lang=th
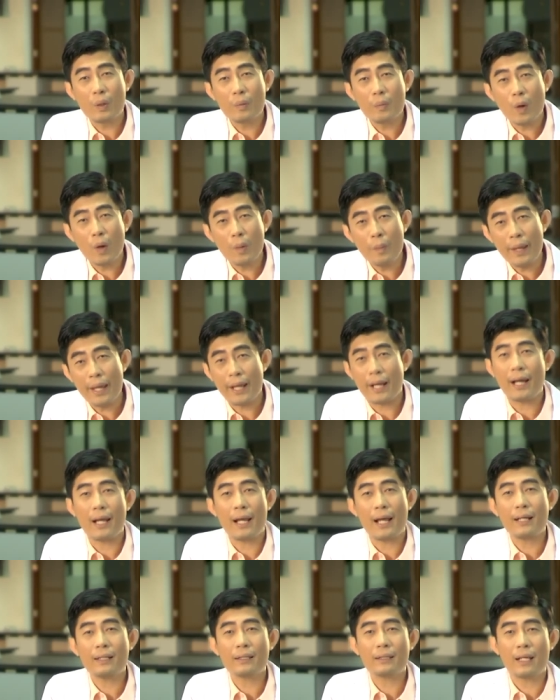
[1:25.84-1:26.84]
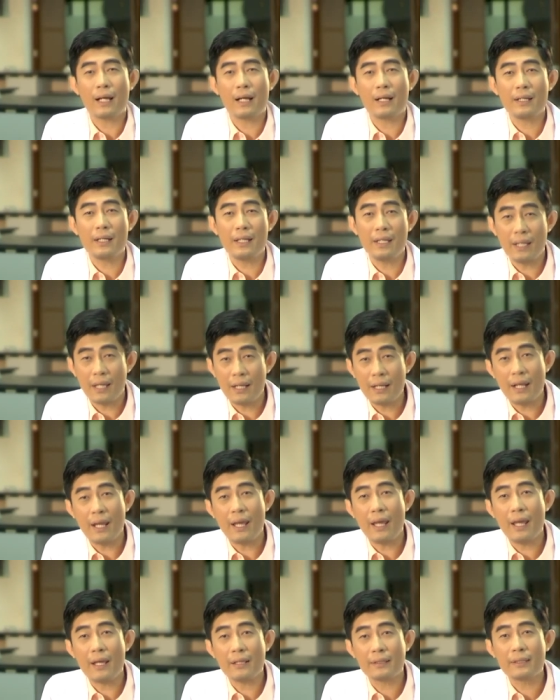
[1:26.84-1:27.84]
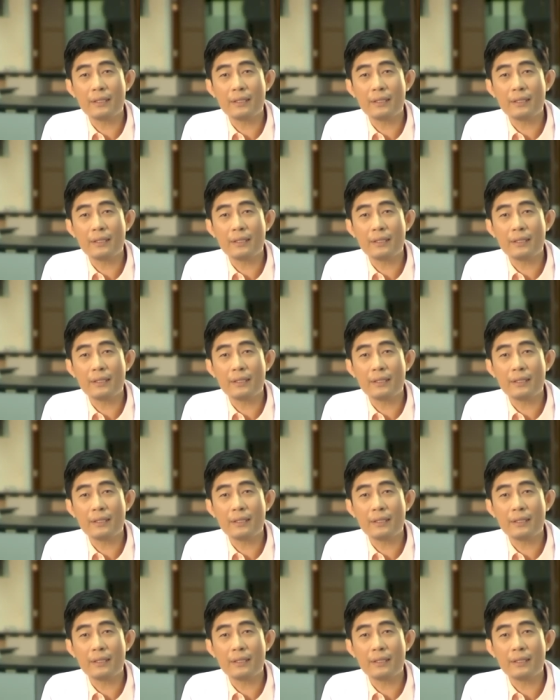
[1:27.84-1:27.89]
ค้นพบเอกลักษณ์ทาง DNA